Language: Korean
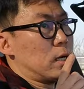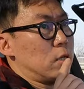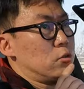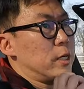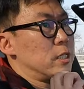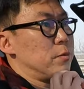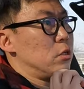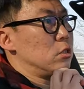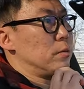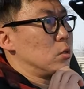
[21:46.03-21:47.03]
아까도
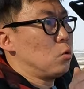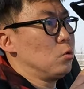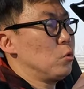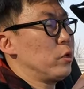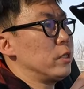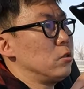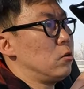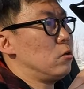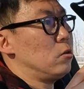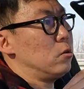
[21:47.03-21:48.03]
말씀드렸지만
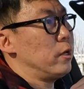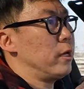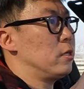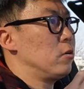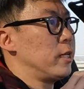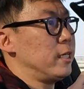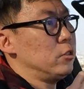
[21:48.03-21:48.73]
고속에서의 그런